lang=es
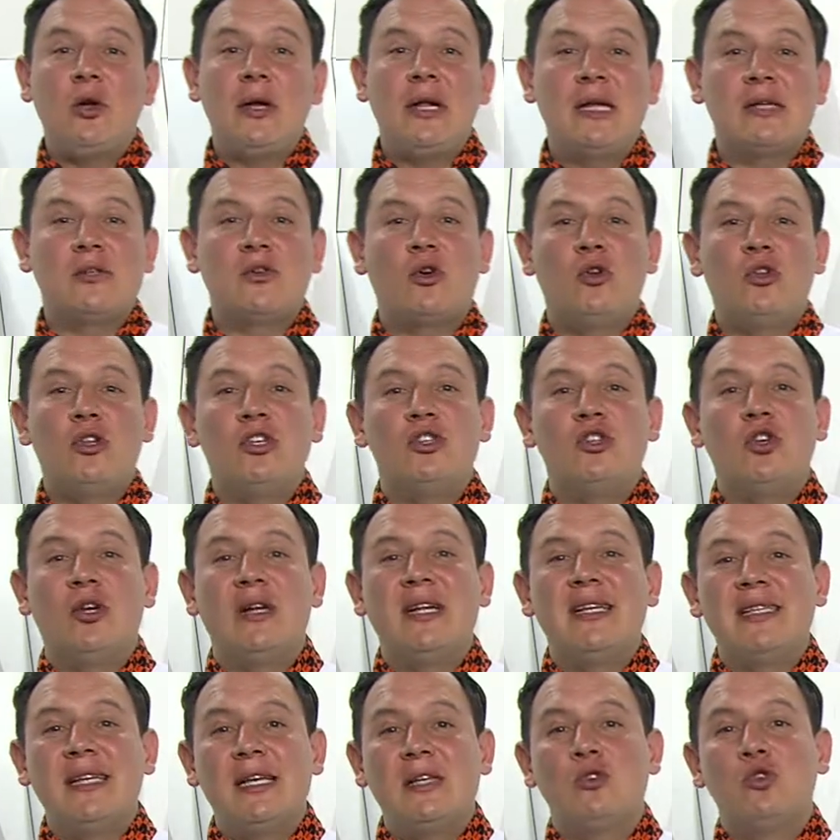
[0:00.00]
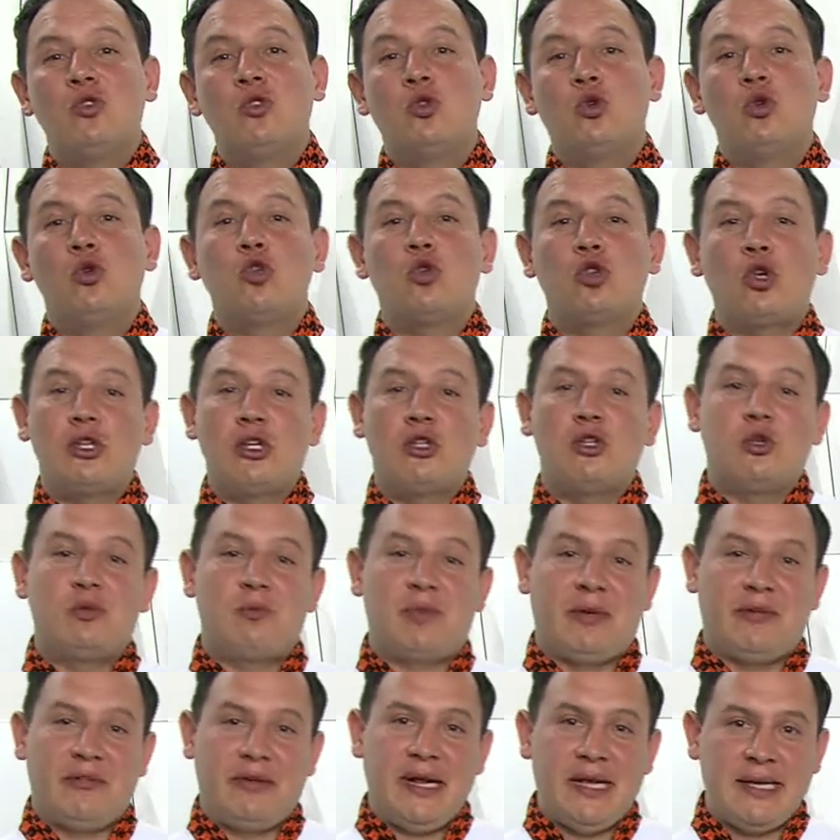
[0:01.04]
de las condiciones de sus gustos y sus
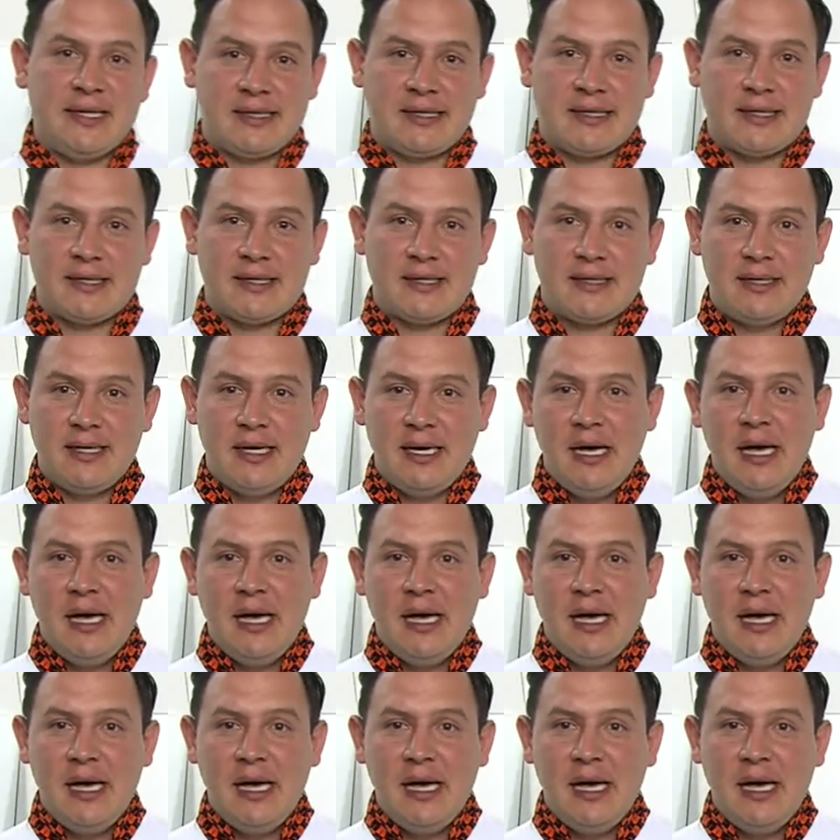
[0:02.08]
preferencias.